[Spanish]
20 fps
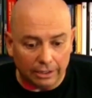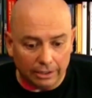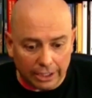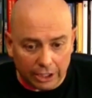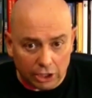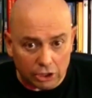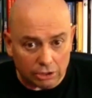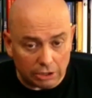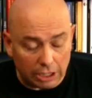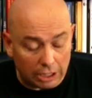
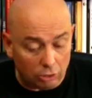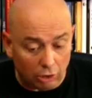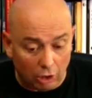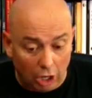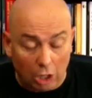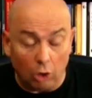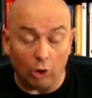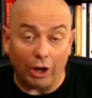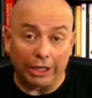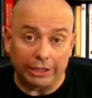es,
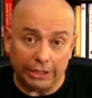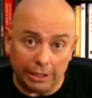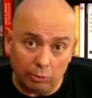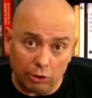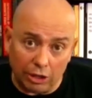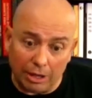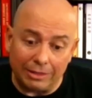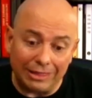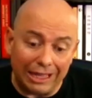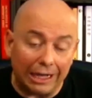el,
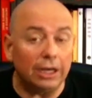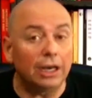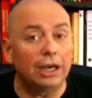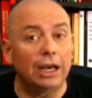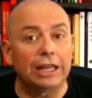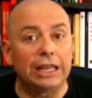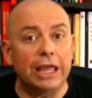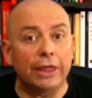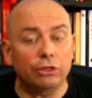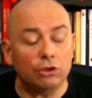objetivo de darle
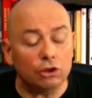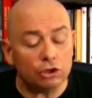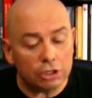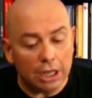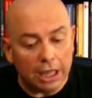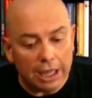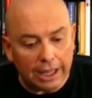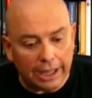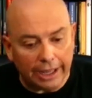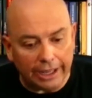leñazos
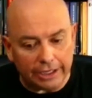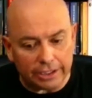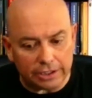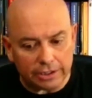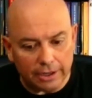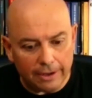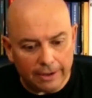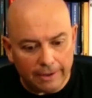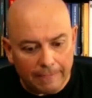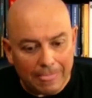
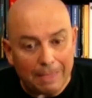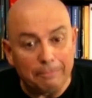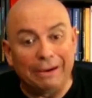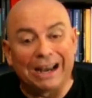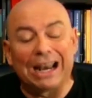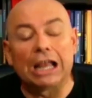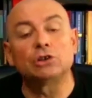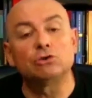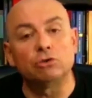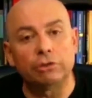es
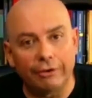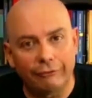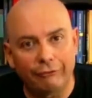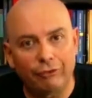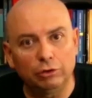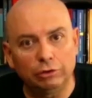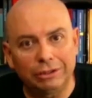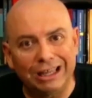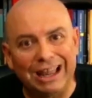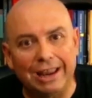para su
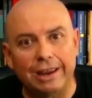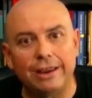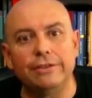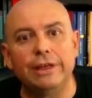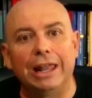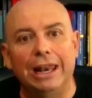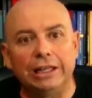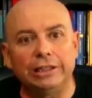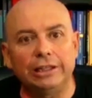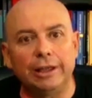disfrute y
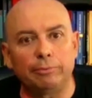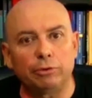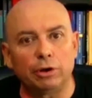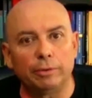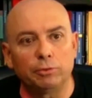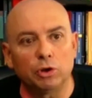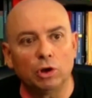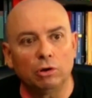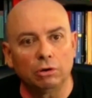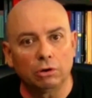deleite
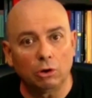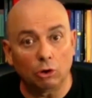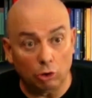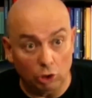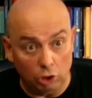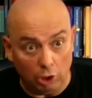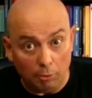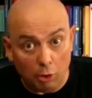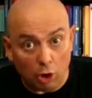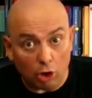propio.
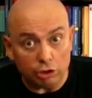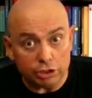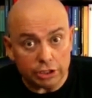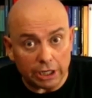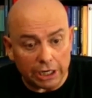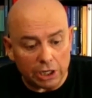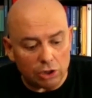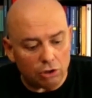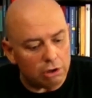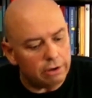Pues lo hemos
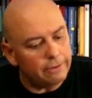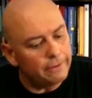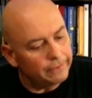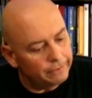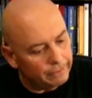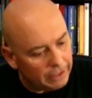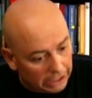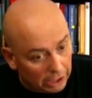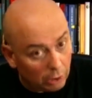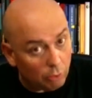conseguido,
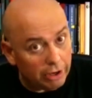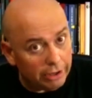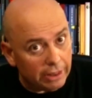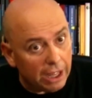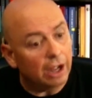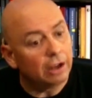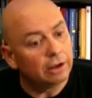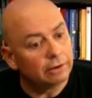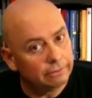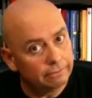
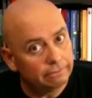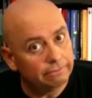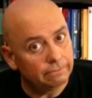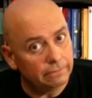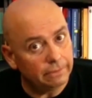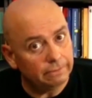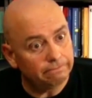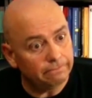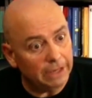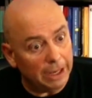recuerda,
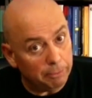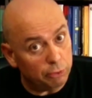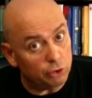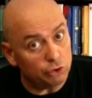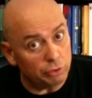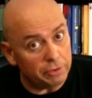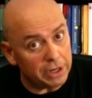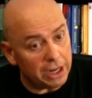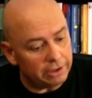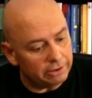es por
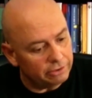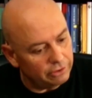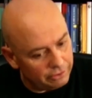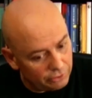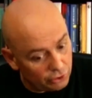su bien.